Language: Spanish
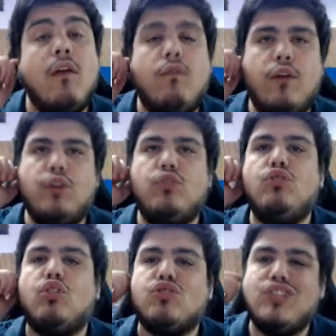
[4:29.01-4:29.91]
fueron
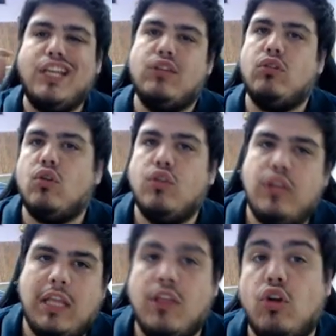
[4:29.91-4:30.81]

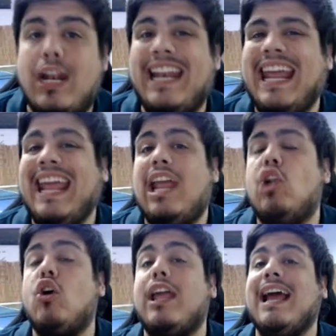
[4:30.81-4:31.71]
210 dólares. ¿Qué es lo que